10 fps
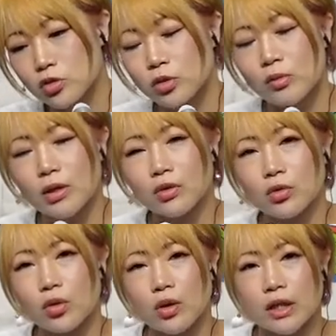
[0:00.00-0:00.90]
ちょっと今の
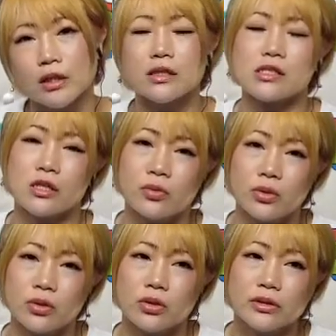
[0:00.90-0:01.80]
ところわかんないですけど
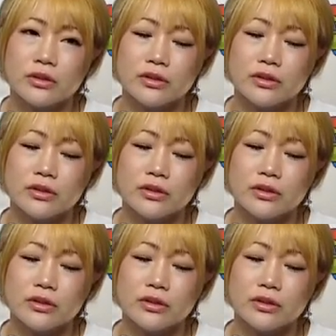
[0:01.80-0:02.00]
も、